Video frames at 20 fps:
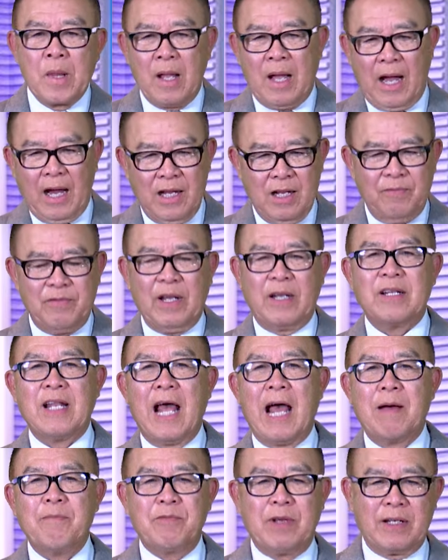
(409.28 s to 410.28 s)
Hay là Việt
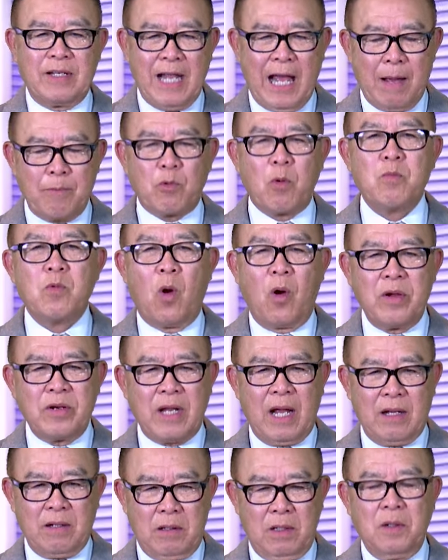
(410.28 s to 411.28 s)
Nam cũng nói
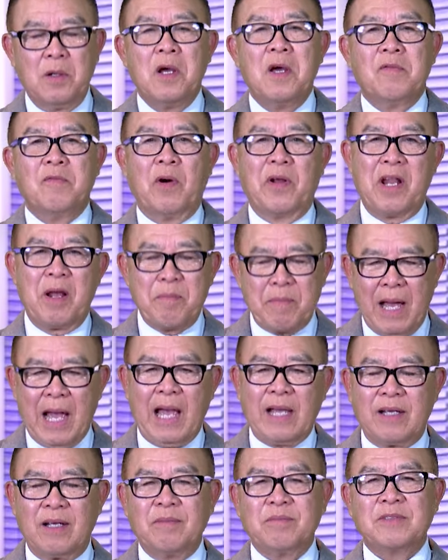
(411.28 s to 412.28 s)
rằng là vào năm
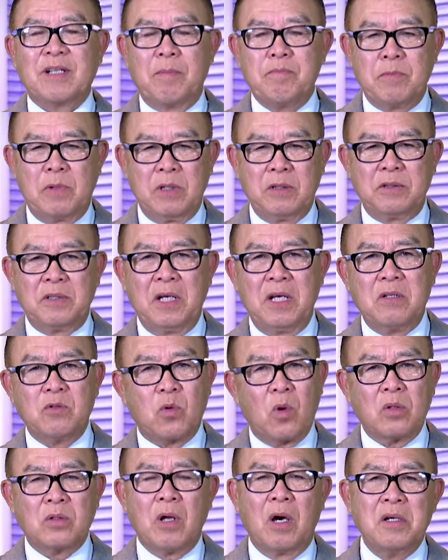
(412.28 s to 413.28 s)
2019
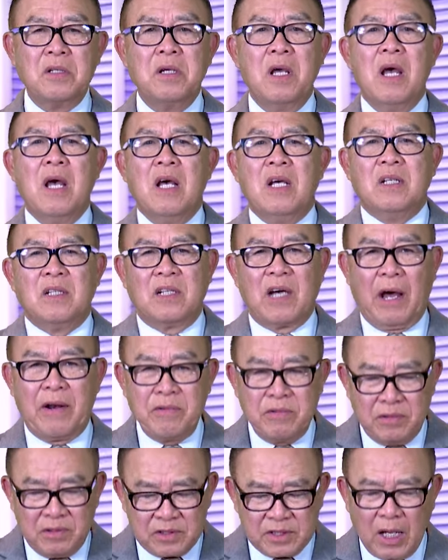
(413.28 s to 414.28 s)
có tới
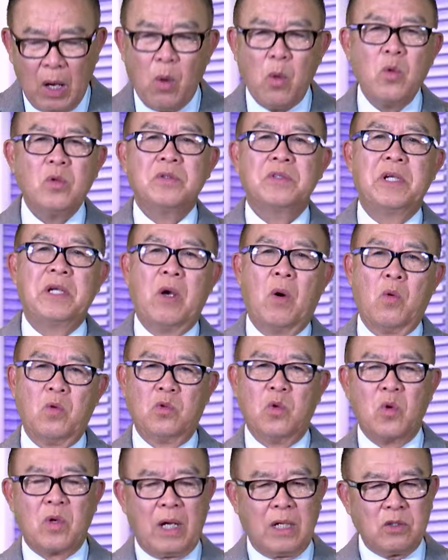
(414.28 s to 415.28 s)
gần 6 triệu
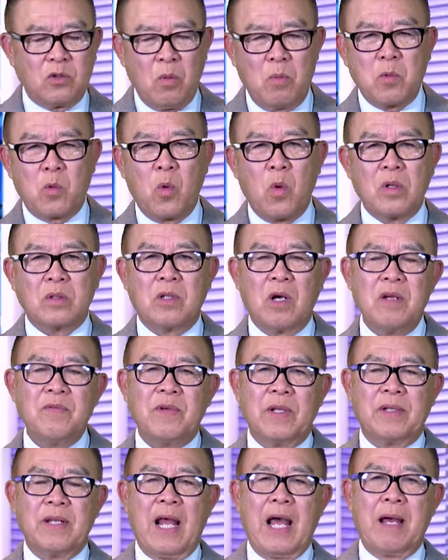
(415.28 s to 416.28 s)
du khách Trung Quốc tới
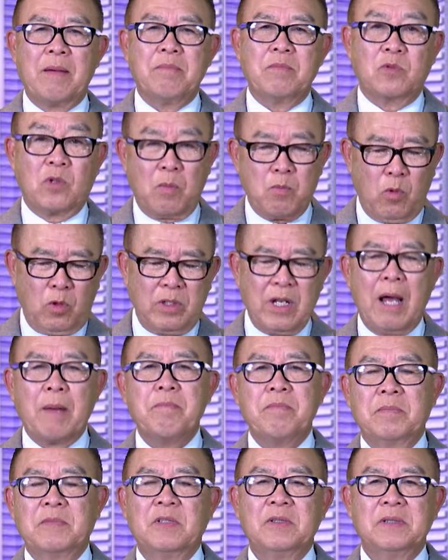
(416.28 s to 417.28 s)
Việt Nam trong một
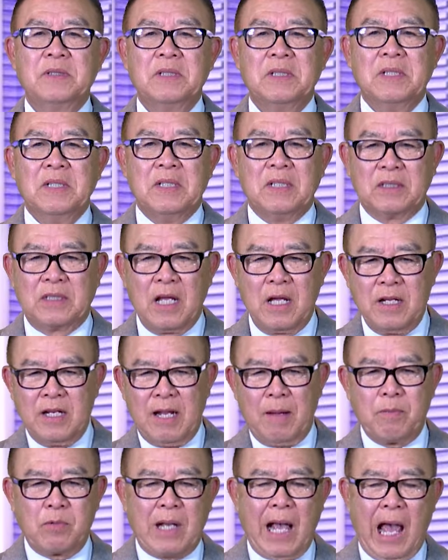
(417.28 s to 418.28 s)
năm. Thế
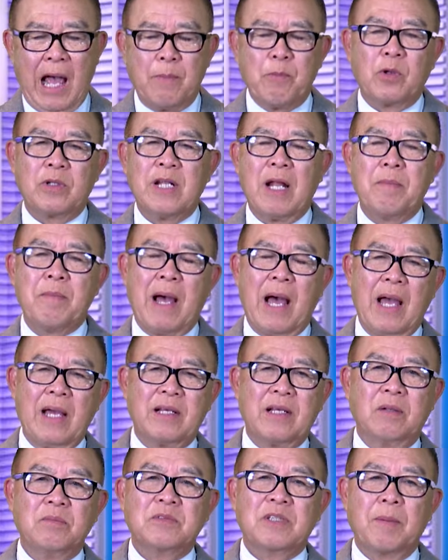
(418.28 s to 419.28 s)
là cả một năm
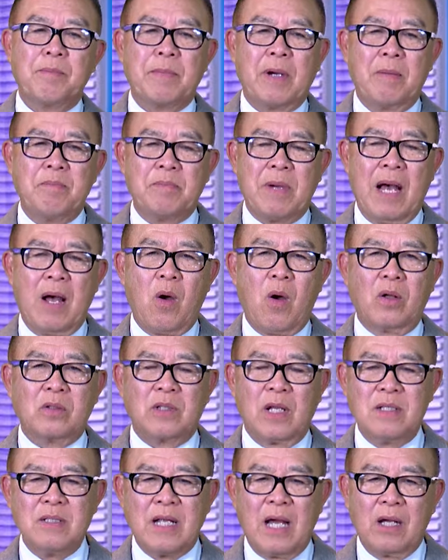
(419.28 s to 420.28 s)
2023 họ
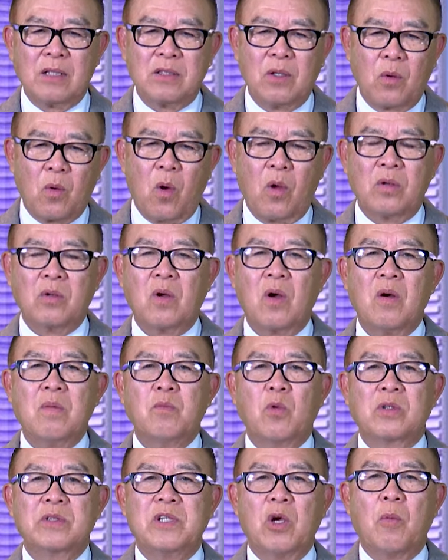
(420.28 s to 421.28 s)
tính ra chỉ còn có
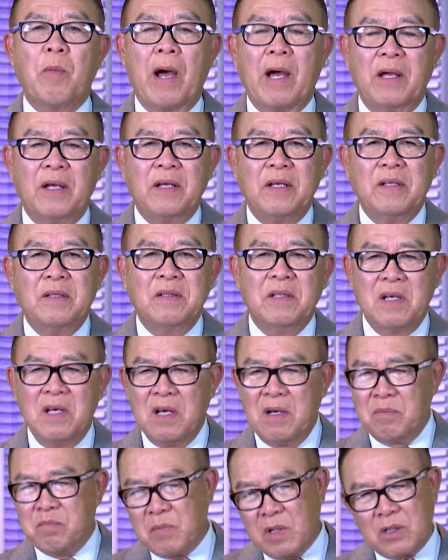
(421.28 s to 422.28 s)
1,7 triệu,
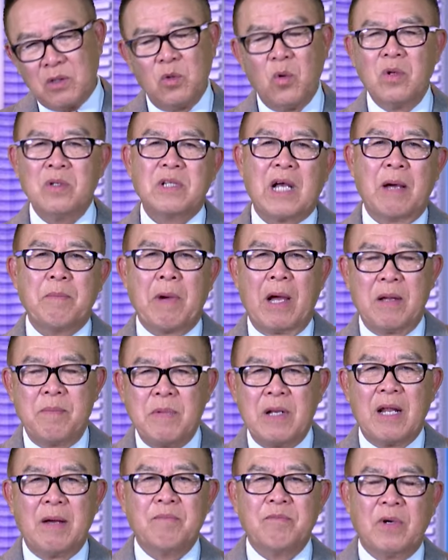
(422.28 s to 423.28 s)
mất luôn cả
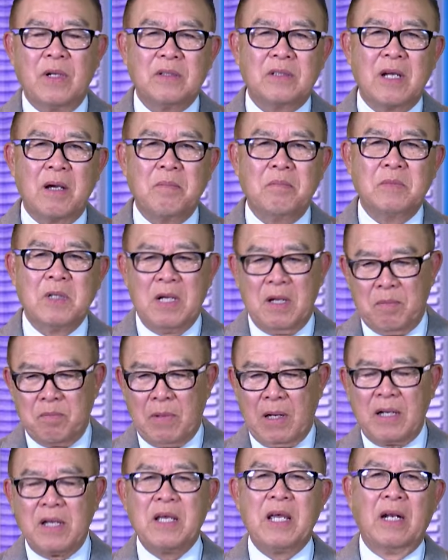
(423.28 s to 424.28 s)
75%.
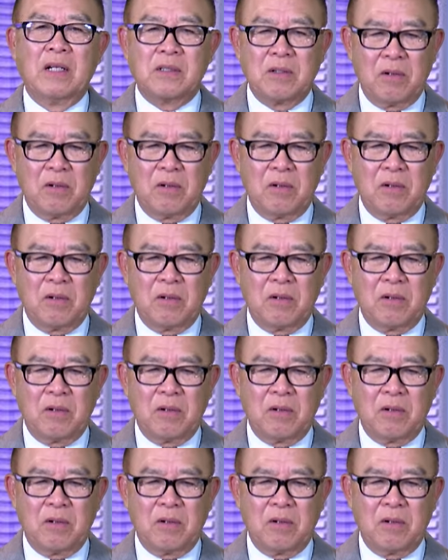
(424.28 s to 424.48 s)
Mà cái hiện